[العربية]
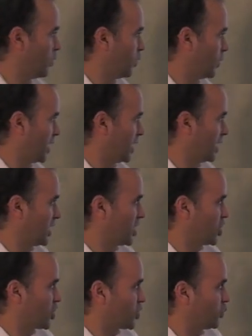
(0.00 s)
هنا
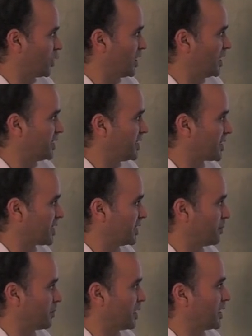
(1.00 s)
الجدول الذي
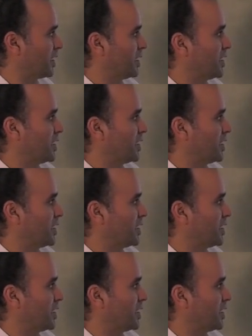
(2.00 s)
يتضمن